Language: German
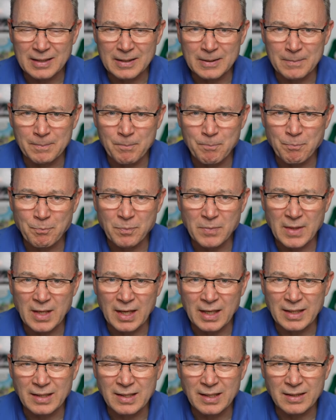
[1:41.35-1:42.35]
Ähm,
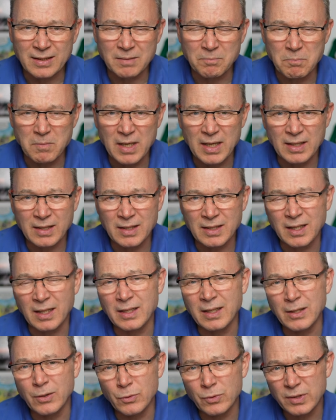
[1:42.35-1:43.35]
da ist jetzt mehr
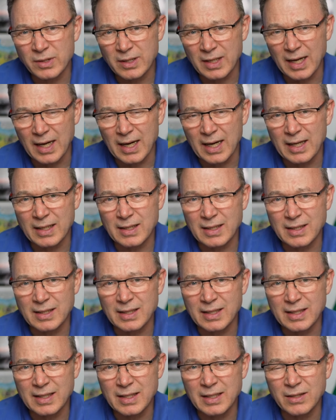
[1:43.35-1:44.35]
Detaillierungsgrad
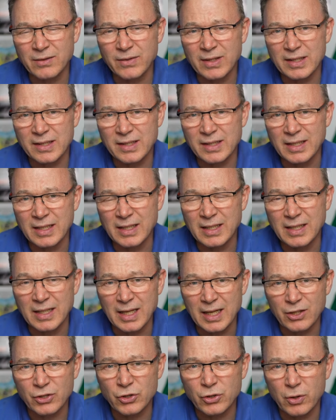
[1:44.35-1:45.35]
drin, was die
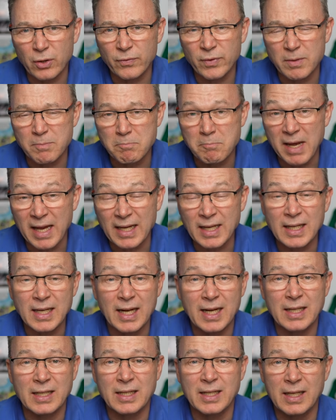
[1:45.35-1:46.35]
Nährstoffmengen
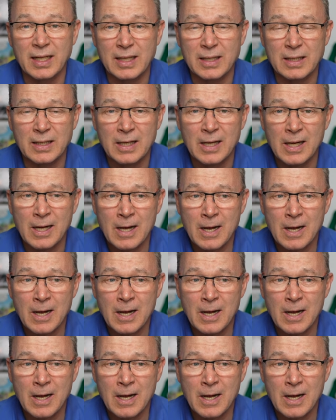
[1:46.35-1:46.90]
angeht.